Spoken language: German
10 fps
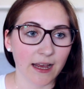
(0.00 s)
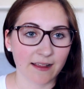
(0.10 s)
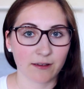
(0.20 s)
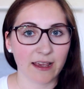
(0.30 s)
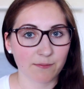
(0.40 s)

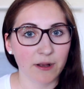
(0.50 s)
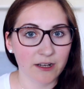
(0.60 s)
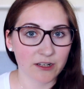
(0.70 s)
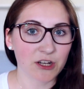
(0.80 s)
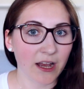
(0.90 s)
Also
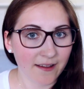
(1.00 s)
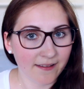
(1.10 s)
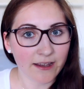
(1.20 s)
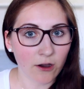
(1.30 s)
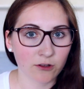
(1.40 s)
erstmal, Char
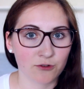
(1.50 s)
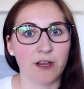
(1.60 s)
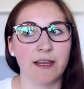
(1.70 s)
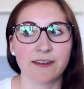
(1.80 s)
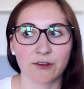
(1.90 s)
sieht ja auch
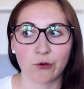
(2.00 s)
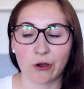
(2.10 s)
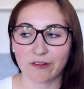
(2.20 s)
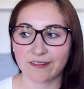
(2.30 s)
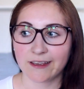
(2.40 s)
total hetero
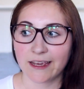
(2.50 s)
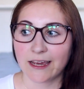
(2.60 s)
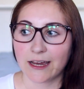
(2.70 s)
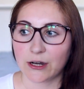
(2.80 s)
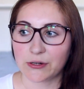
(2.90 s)
aus.
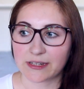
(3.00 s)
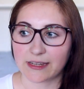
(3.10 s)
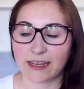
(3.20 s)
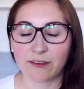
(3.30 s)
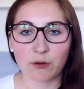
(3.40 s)

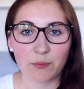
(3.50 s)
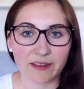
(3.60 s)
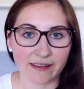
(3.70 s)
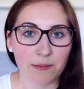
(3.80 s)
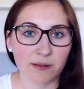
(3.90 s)
Und ich würde
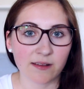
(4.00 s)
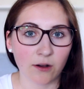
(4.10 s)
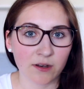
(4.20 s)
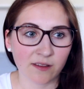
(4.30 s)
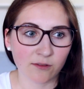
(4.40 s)
mich selbst jetzt
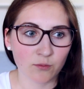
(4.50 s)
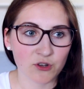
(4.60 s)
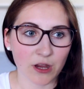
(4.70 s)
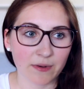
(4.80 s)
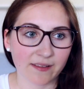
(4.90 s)
auch nicht so
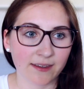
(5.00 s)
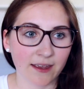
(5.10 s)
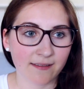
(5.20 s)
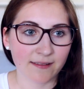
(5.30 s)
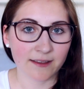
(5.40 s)
beschreiben, dass ich
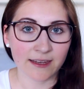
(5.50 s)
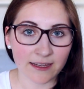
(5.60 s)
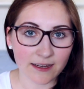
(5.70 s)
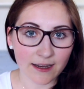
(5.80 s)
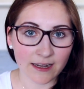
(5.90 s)
jetzt die